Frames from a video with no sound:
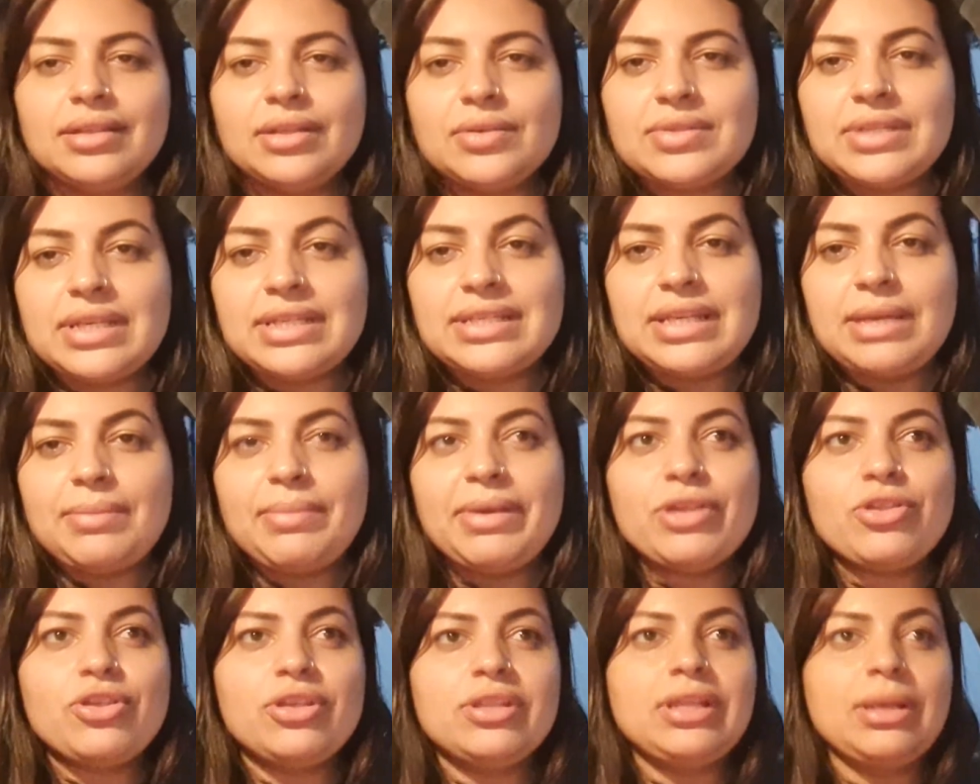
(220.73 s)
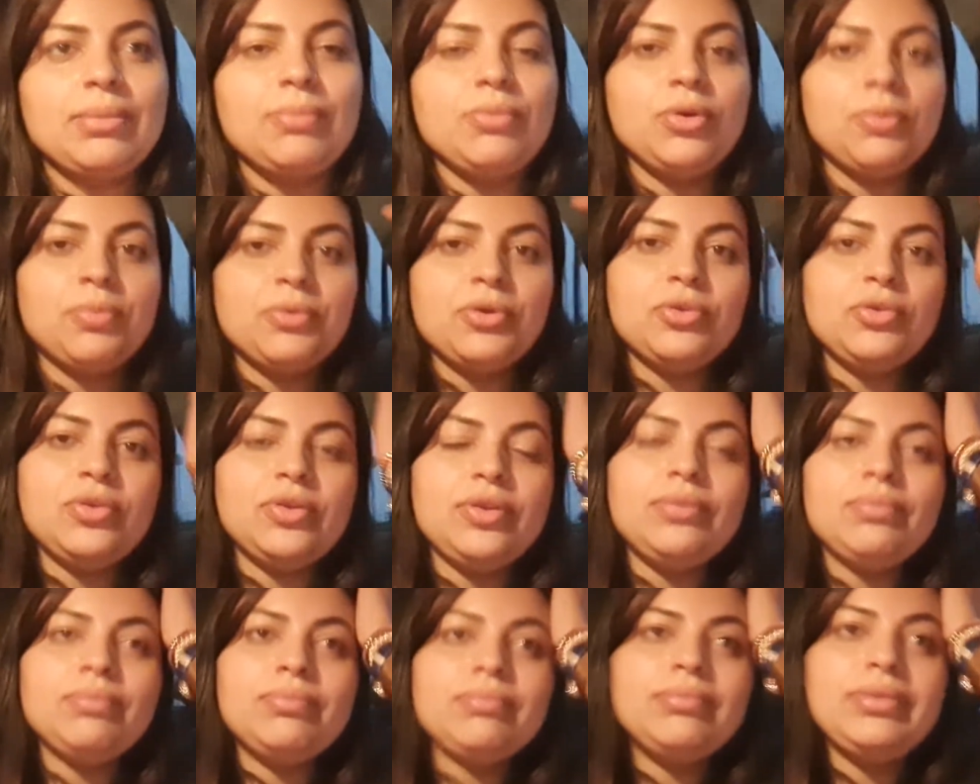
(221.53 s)
Não sei se a imagem tá boa porque eu
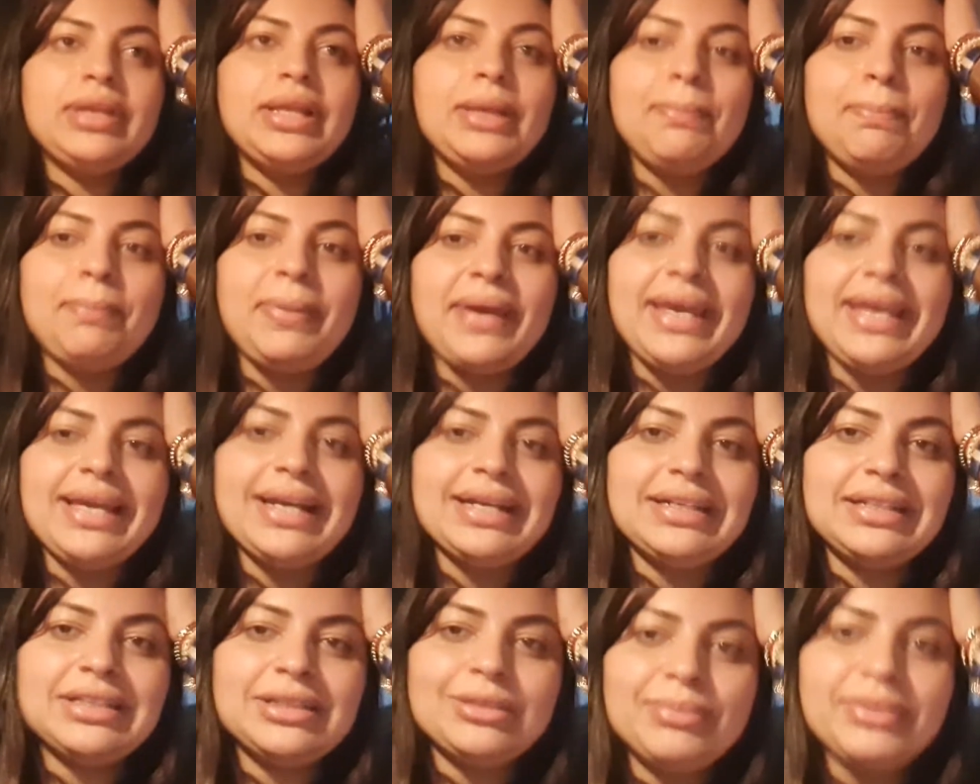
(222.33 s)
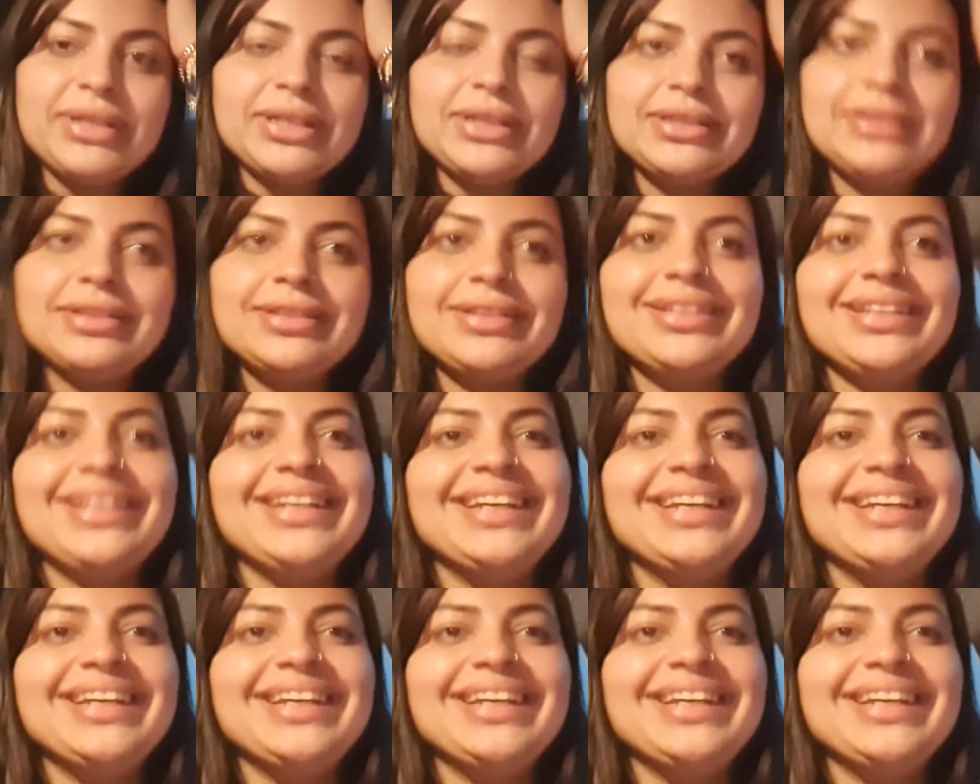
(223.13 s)
não limpei a câmera.